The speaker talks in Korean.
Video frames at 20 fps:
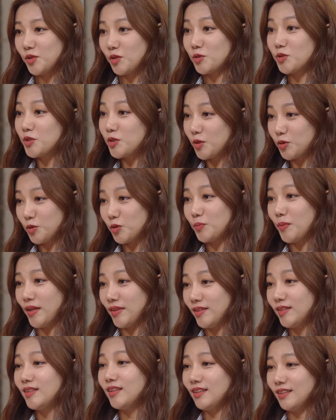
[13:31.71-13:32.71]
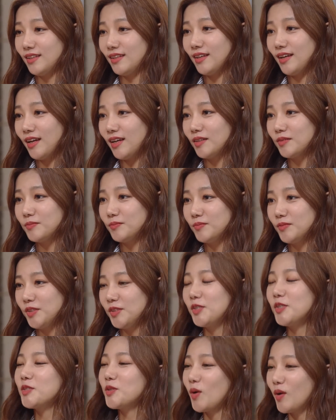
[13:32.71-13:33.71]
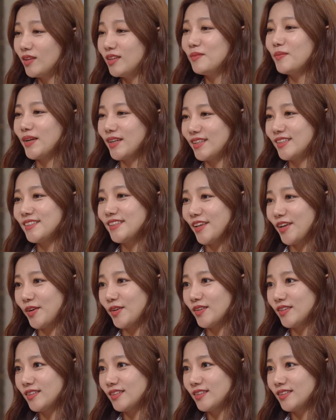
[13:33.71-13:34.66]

정직원으로 만들 테니까 이제 저한테 맡기세요.